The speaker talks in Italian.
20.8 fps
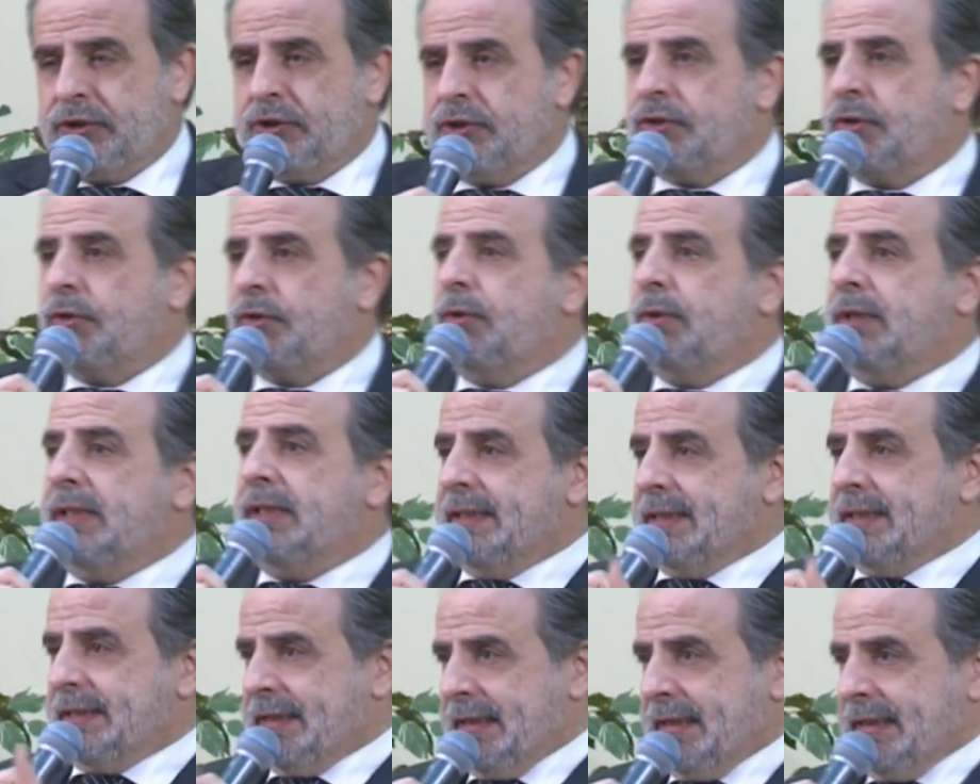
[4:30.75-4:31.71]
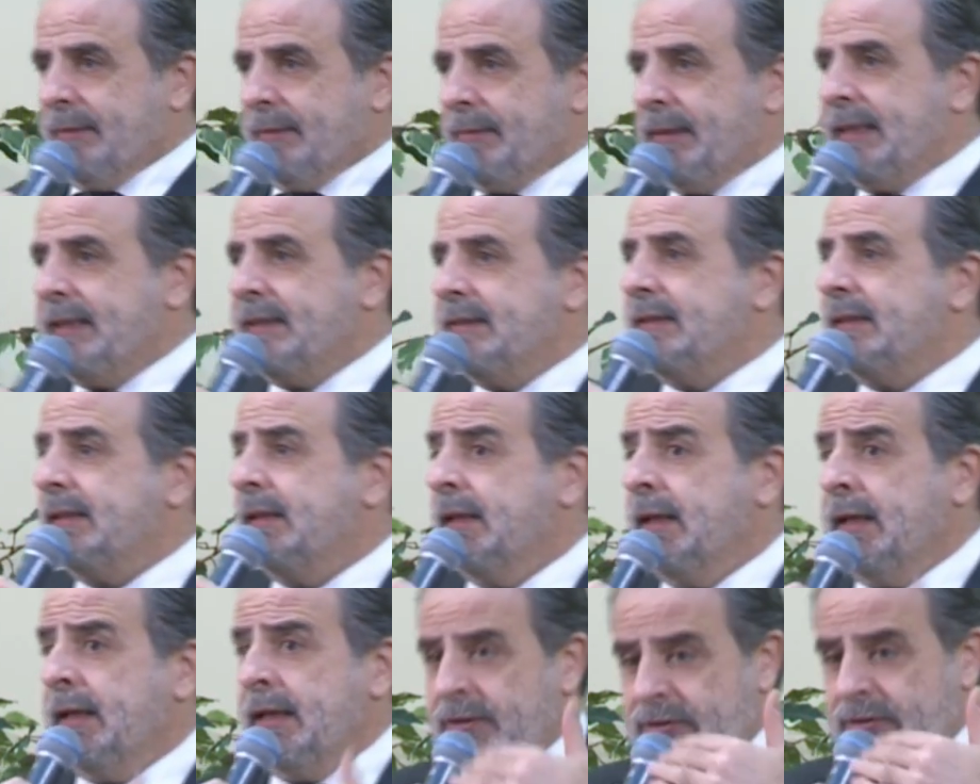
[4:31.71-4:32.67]
Ci sono gli insegnamenti,
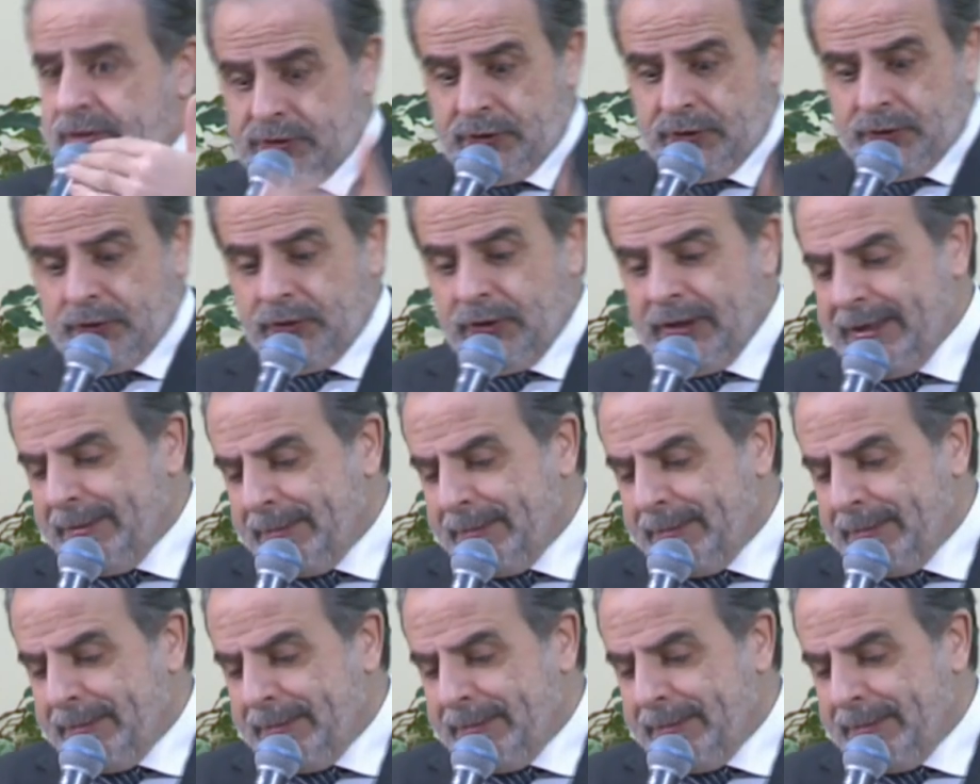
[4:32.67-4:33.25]
ci sono